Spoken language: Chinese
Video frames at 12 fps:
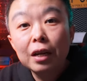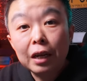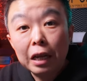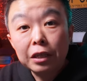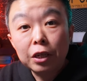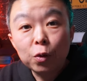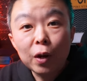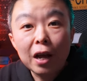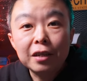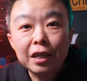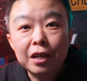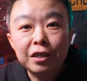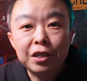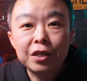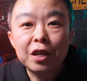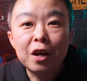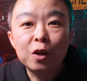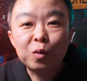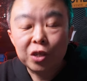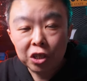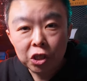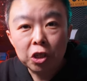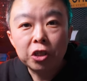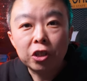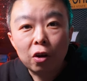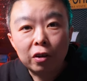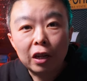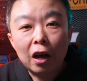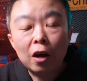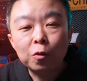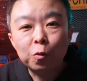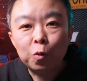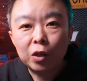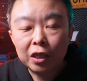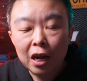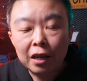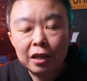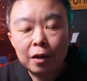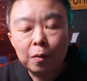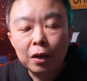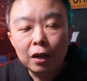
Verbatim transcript: 感谢收看这一期的旅行摄影小课堂，我是艾迪。